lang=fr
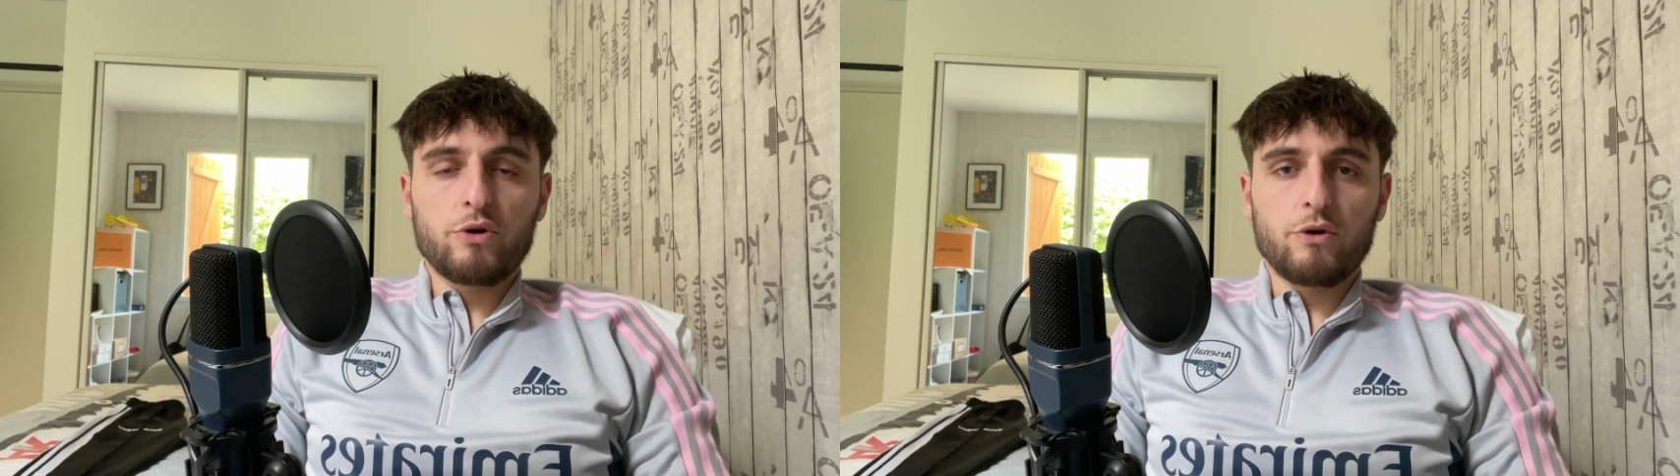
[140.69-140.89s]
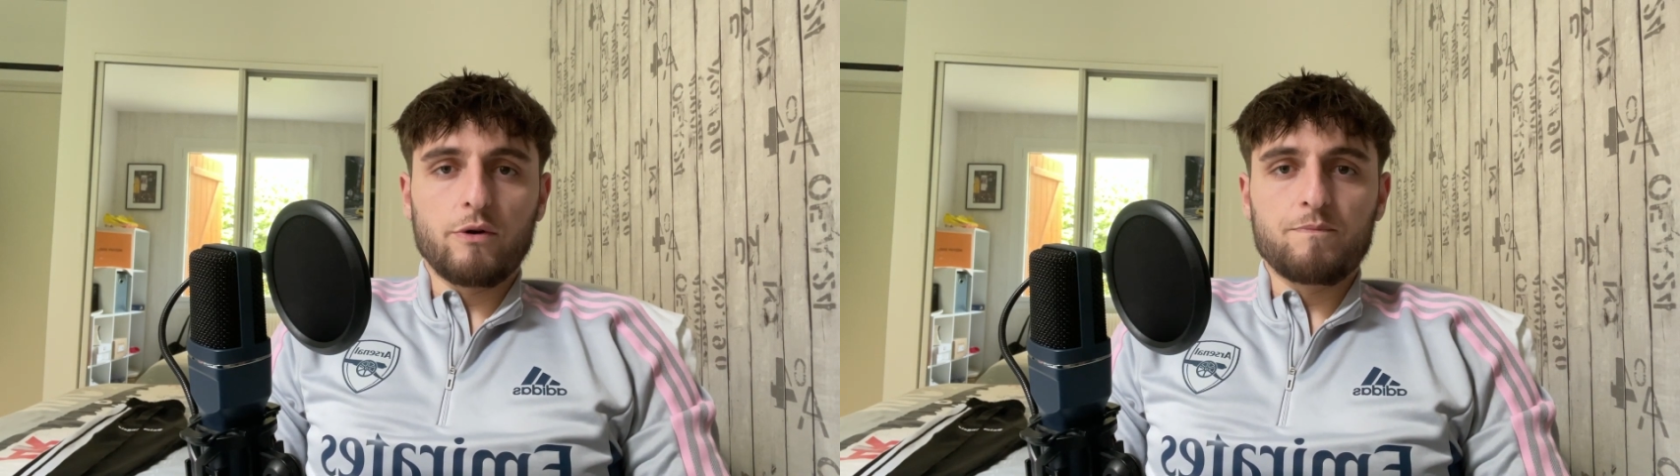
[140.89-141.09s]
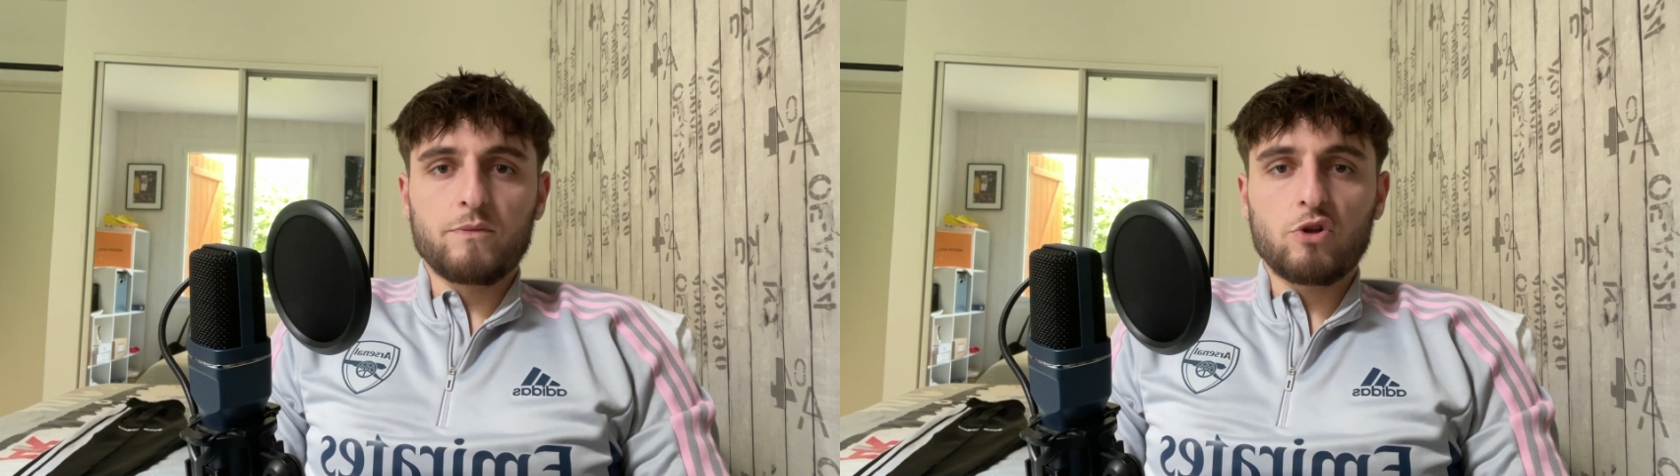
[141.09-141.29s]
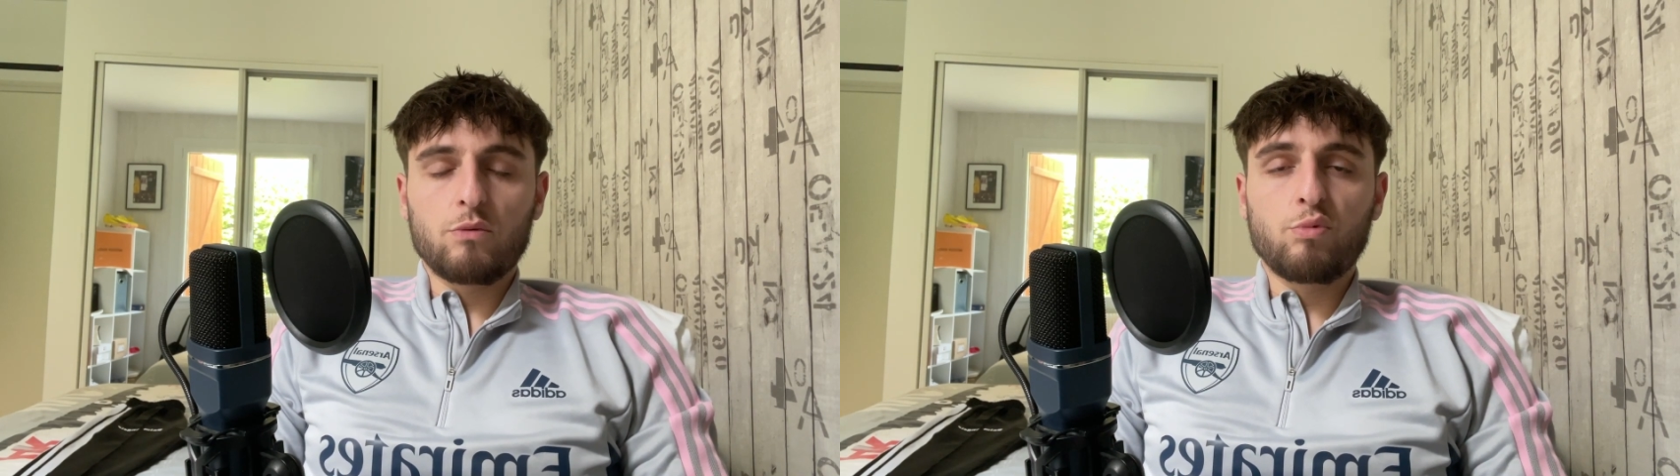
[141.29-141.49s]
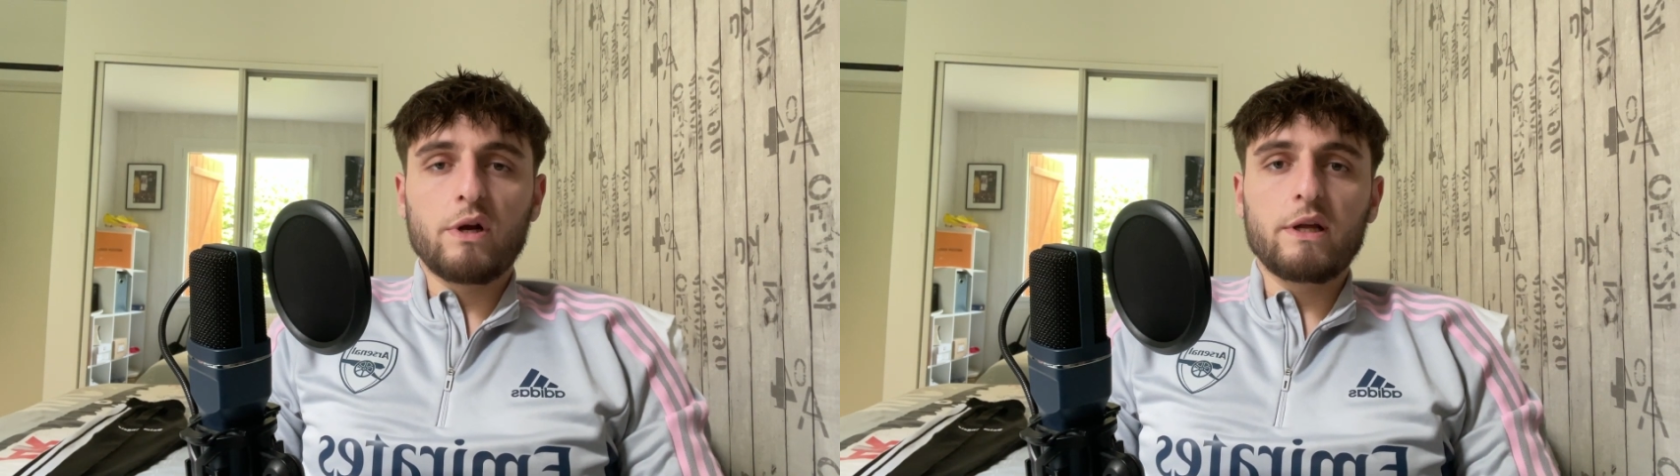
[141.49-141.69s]
que hum,
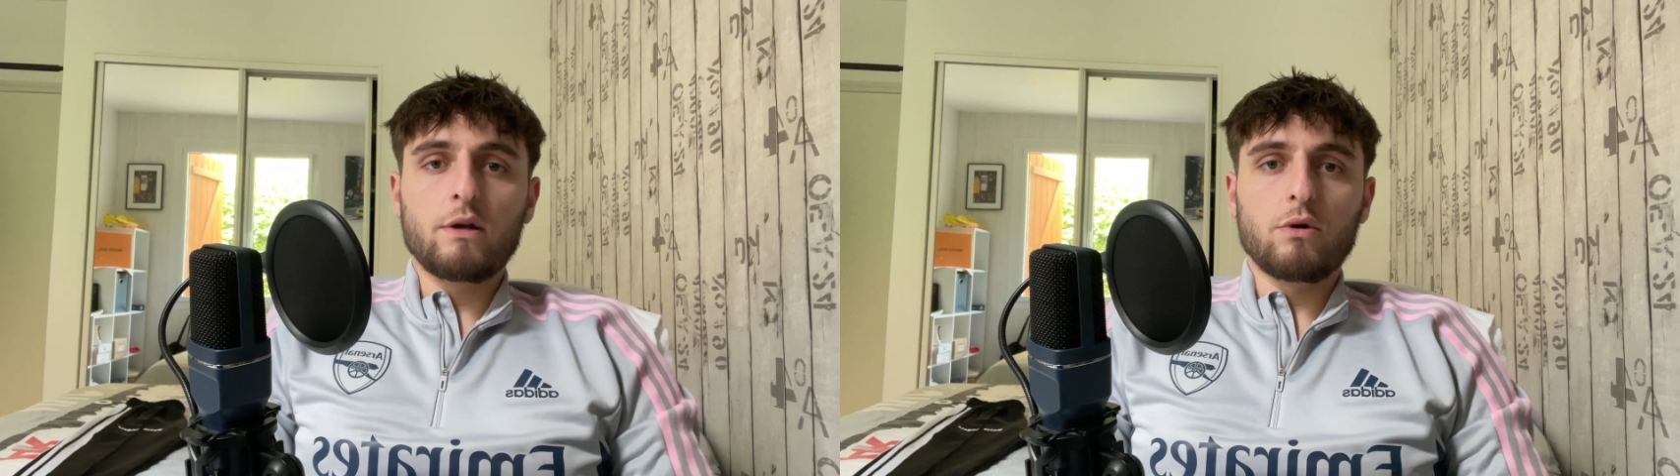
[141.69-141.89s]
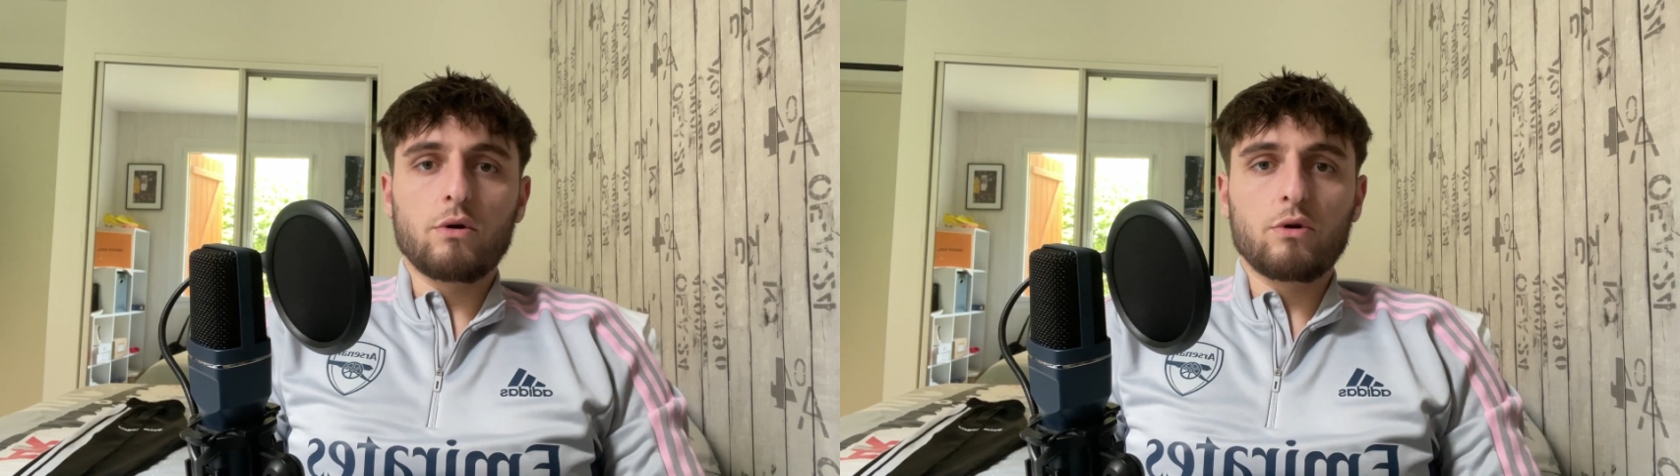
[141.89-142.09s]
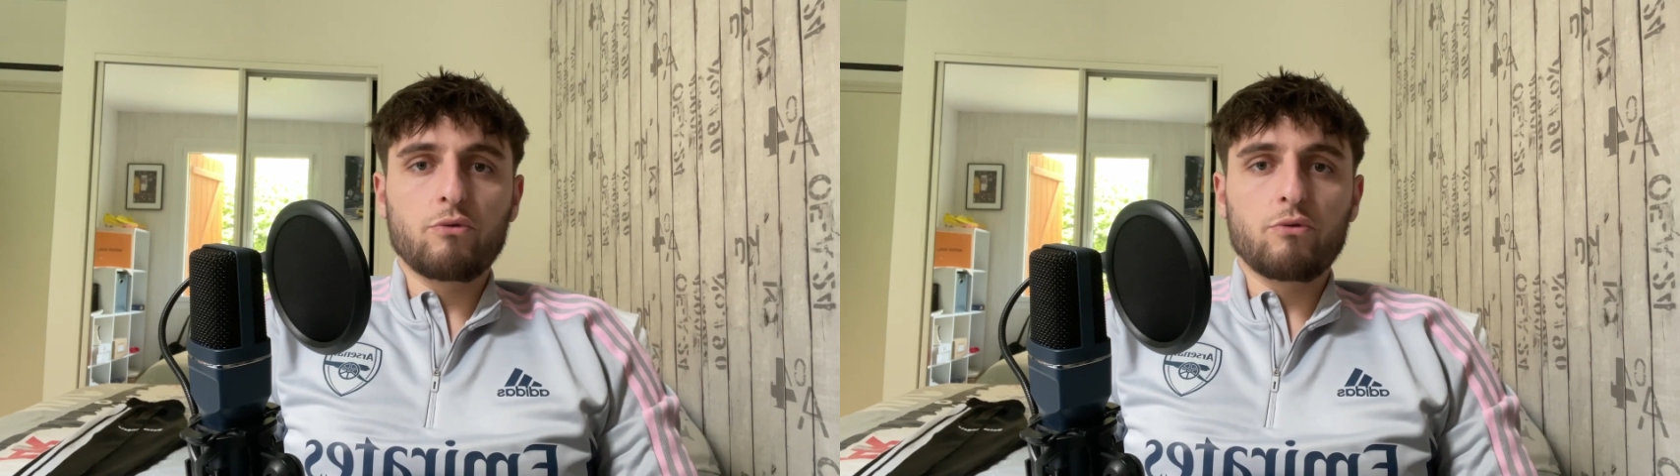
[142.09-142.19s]
Todd Boehly, le,